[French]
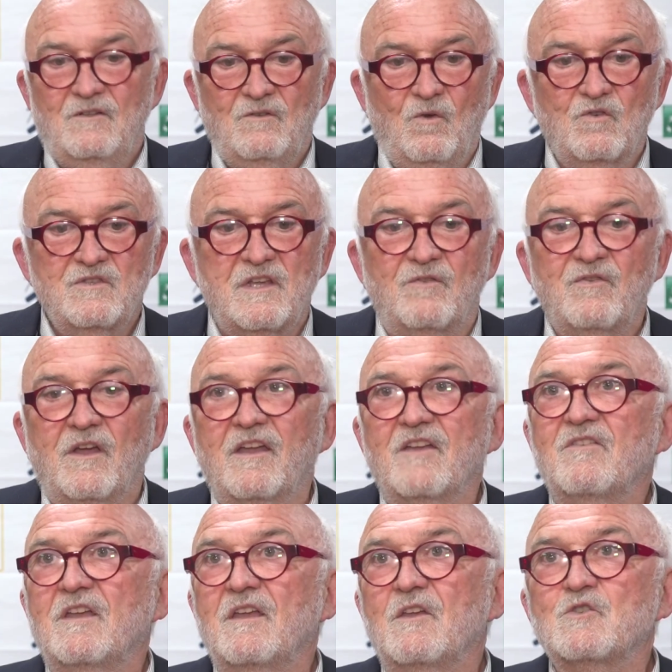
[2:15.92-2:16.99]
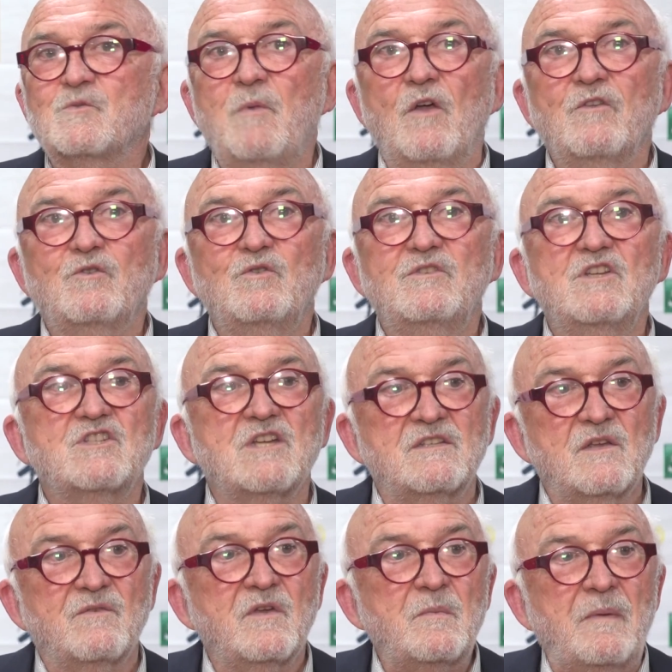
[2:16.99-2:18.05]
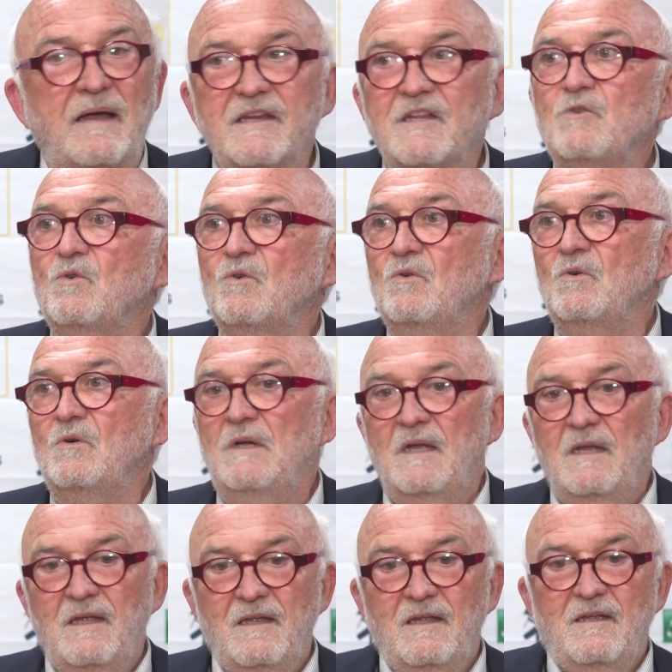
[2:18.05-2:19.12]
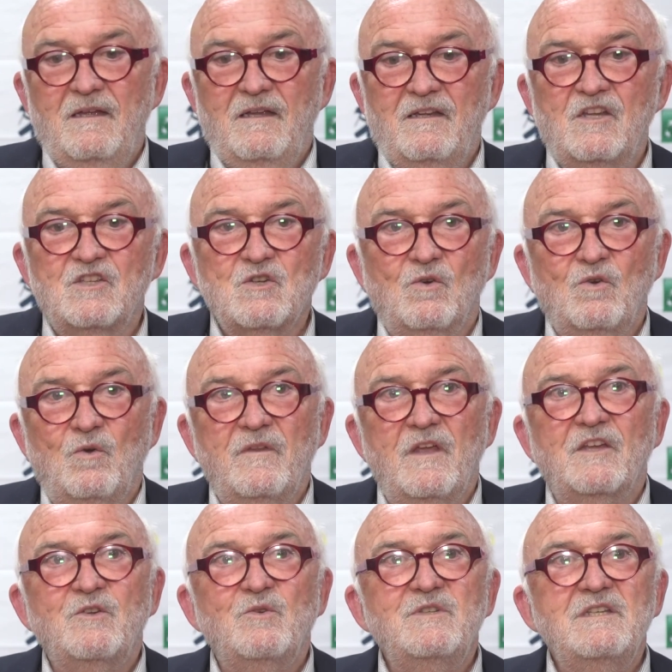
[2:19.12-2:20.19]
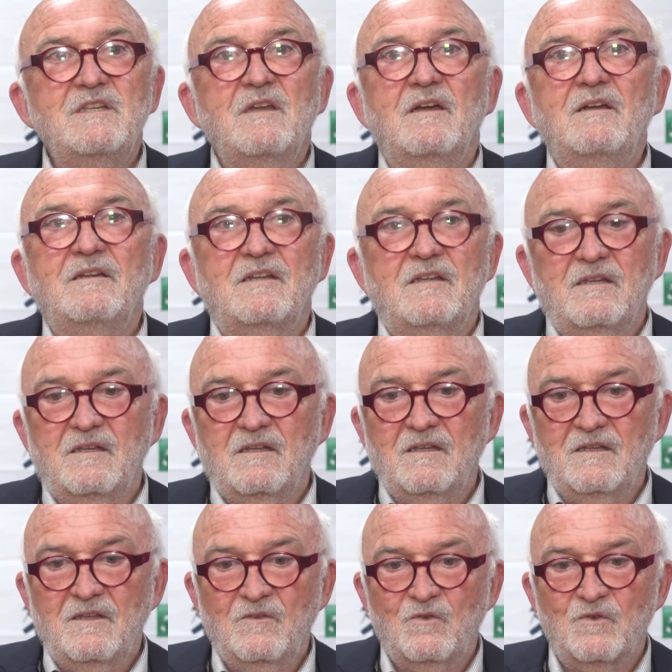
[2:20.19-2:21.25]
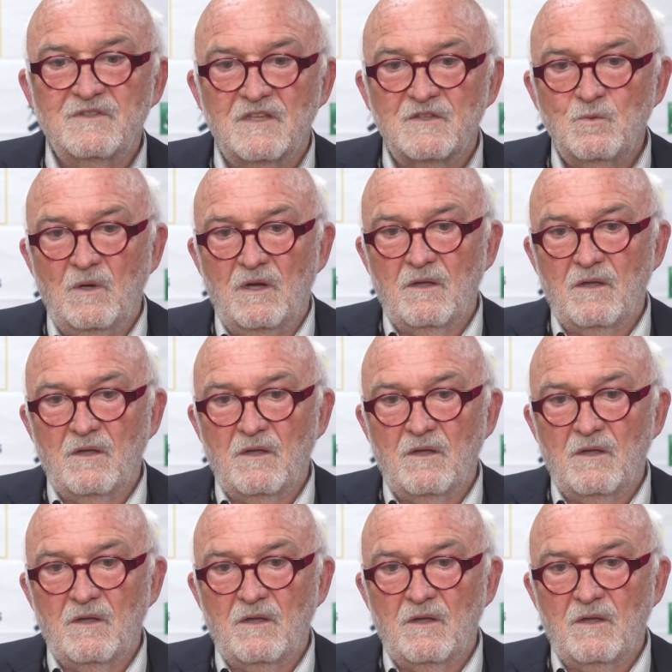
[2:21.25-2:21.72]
Donc ça fait rêver et je pense que déjà ça fait parler nos, les gens qu'on a accueillis, hein, que ce soit